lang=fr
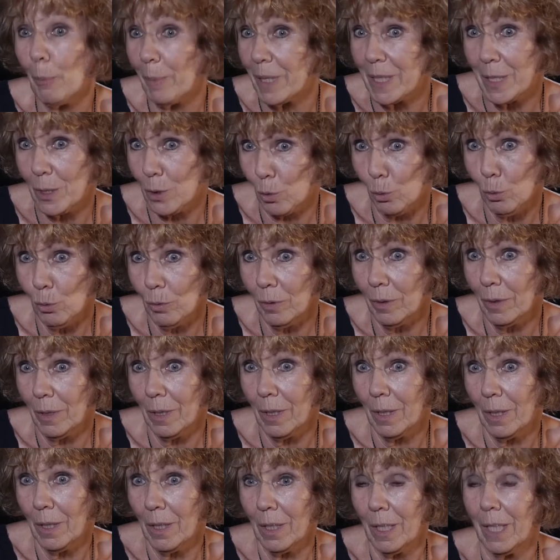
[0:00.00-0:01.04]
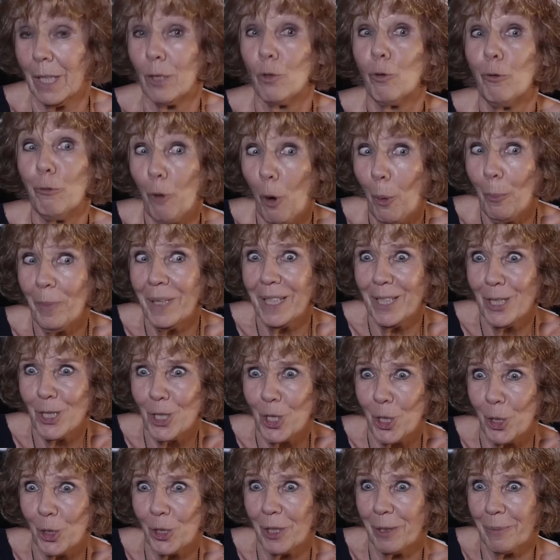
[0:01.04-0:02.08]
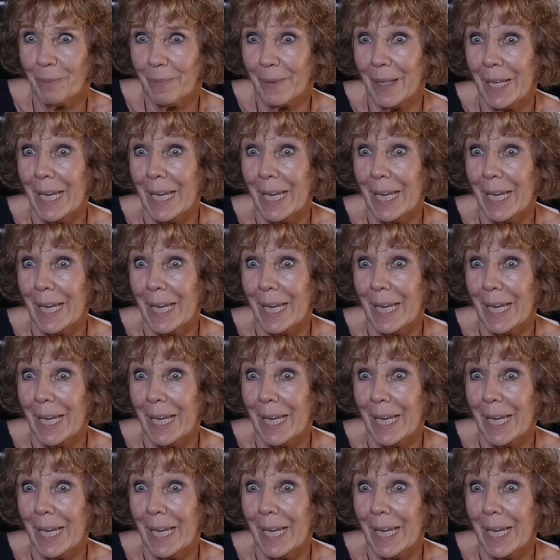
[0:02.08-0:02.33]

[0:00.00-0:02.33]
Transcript: formation et de former des jeunes.